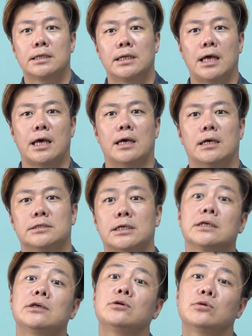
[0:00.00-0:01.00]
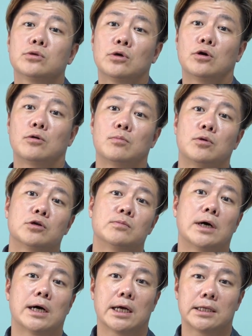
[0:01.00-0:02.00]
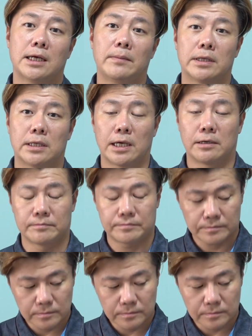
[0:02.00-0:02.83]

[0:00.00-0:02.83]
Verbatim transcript: でね先ほど僕も改めて、